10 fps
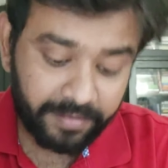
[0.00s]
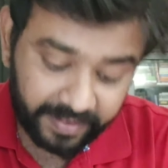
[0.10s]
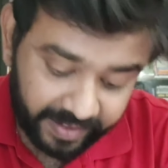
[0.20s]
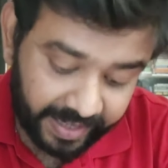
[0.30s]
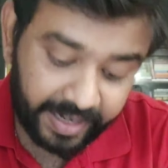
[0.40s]

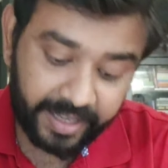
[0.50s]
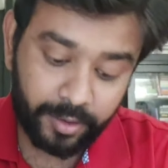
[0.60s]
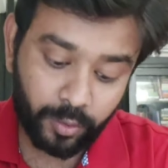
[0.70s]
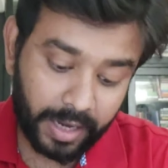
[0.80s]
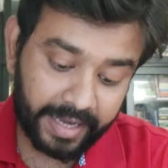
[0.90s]
फसलें
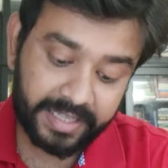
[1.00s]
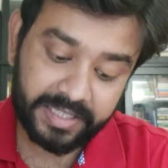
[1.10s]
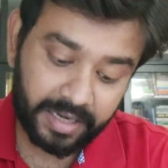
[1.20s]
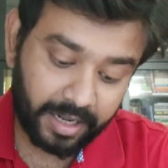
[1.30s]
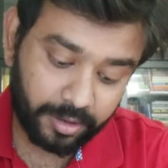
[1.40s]
नहीं उगाई
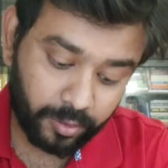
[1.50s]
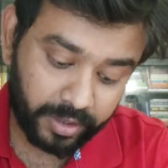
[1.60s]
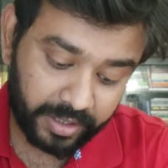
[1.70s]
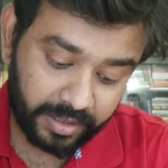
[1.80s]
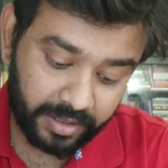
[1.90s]
जिन हाथों
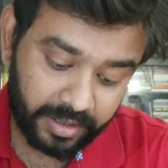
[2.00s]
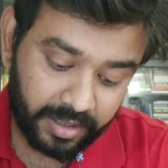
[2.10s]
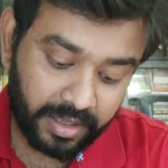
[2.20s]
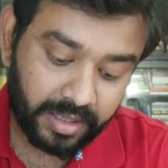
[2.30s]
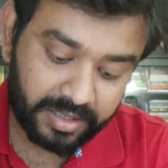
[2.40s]
ने
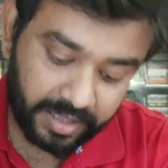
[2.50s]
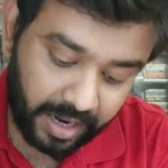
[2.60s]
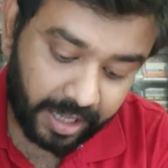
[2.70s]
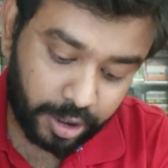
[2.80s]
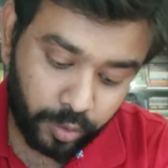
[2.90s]
जिन
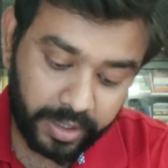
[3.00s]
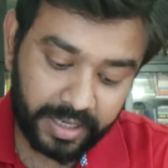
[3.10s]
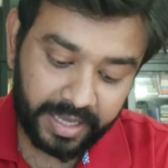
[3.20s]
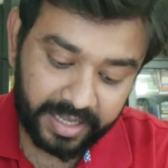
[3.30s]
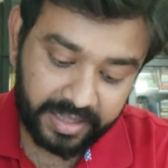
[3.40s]
हाथों
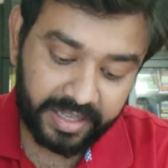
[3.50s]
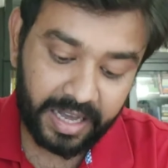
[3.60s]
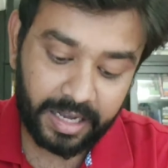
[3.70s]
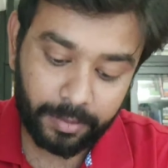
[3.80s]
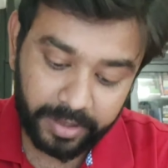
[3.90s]
ने नहीं
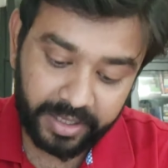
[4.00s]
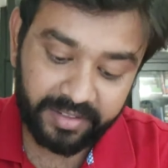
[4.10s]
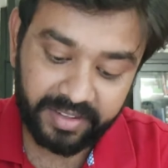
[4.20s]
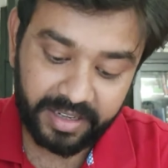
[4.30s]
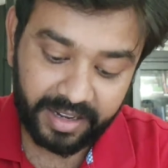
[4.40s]
दिया कभी
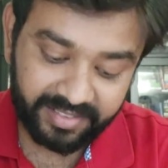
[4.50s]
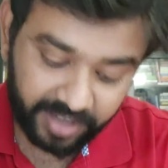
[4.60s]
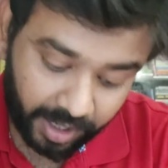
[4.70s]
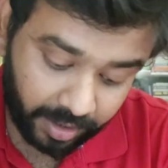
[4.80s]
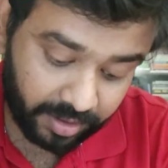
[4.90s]
किसी का
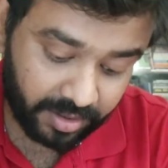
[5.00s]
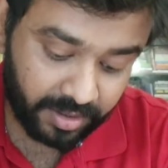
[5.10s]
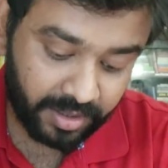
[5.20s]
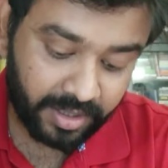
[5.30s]
साथ